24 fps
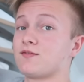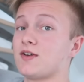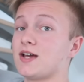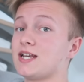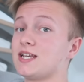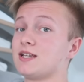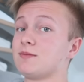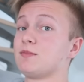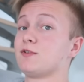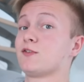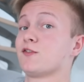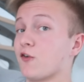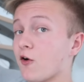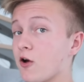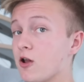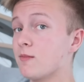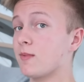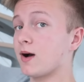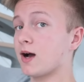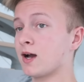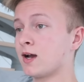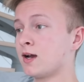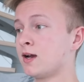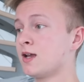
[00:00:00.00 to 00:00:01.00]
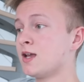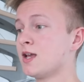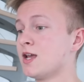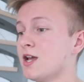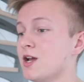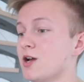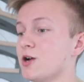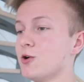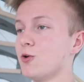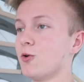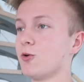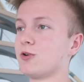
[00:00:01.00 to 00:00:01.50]
den werde ich nämlich voll machen
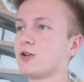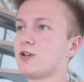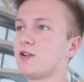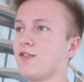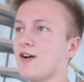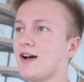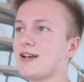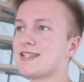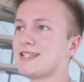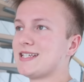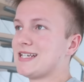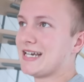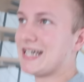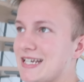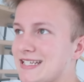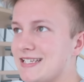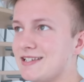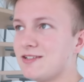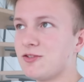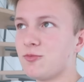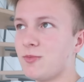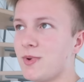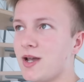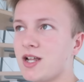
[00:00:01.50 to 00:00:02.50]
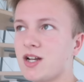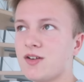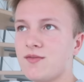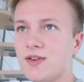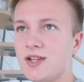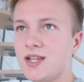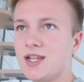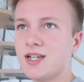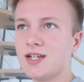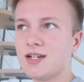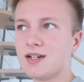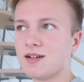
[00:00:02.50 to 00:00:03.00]
und quasi Chrissy so mehr oder
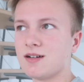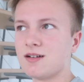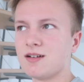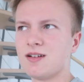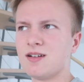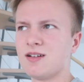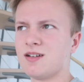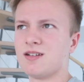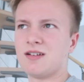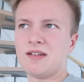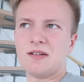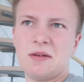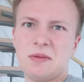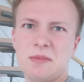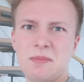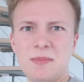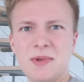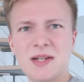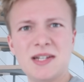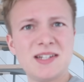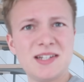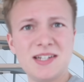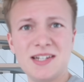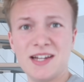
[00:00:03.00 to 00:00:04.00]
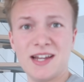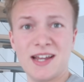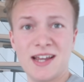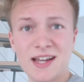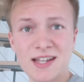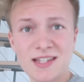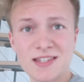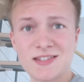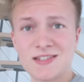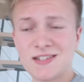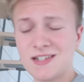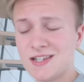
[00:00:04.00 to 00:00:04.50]
weniger mit
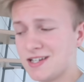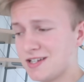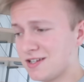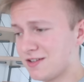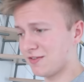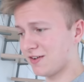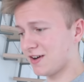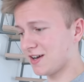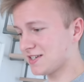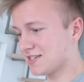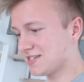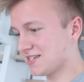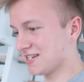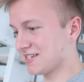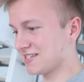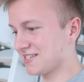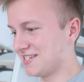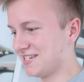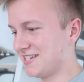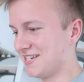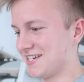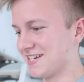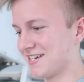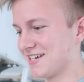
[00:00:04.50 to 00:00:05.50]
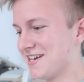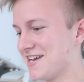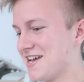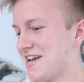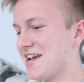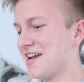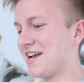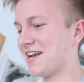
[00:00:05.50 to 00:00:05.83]
hierher ziehen quasi, dass sie hier